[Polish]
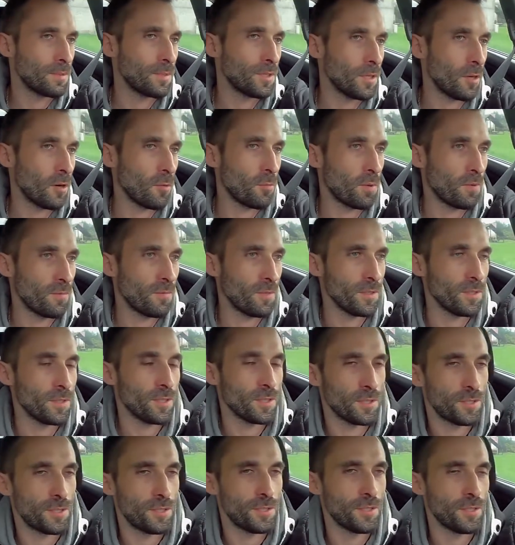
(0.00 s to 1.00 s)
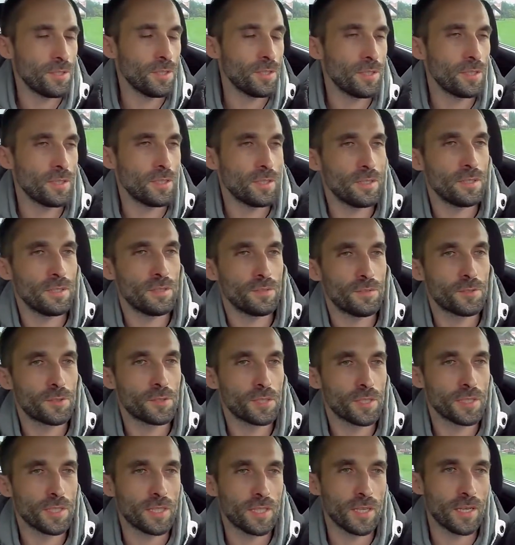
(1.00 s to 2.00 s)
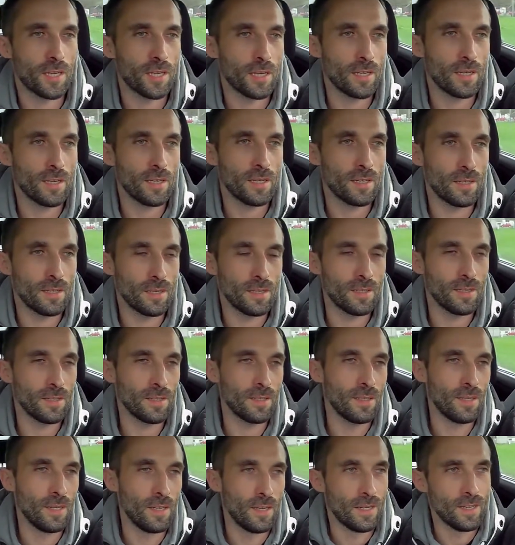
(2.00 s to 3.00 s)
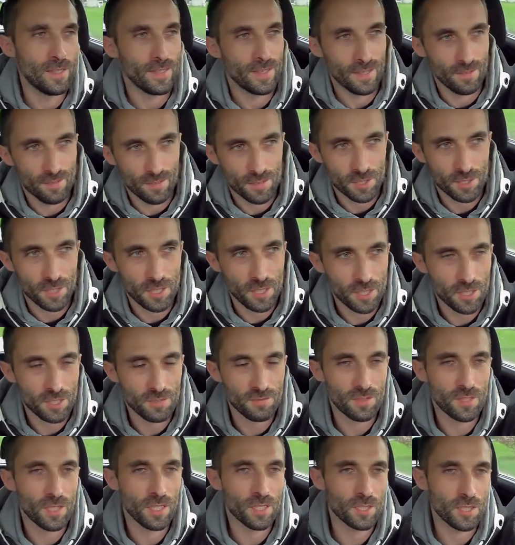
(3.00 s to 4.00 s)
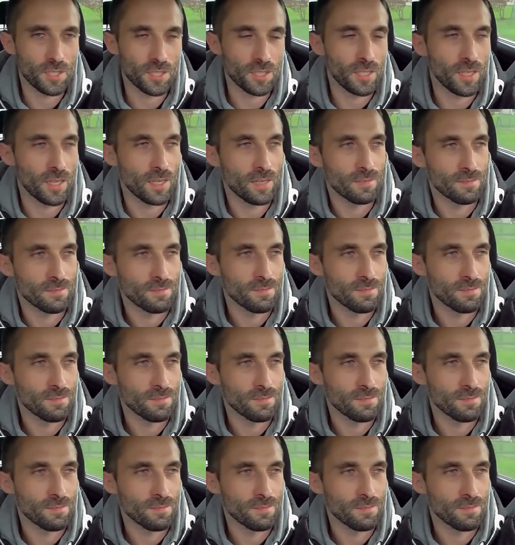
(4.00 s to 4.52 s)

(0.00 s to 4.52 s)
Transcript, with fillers: się opowiedzieć e, wszystkie najważniejsze wydarzenia,